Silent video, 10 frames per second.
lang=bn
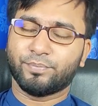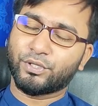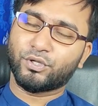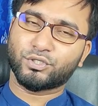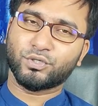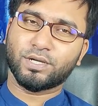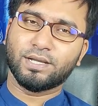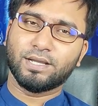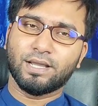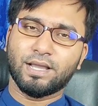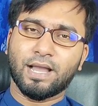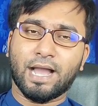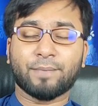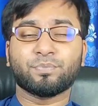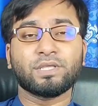প্রিয় দর্শক
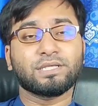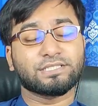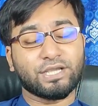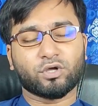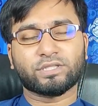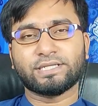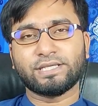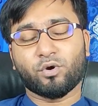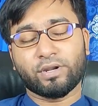আপনি যে কথাটি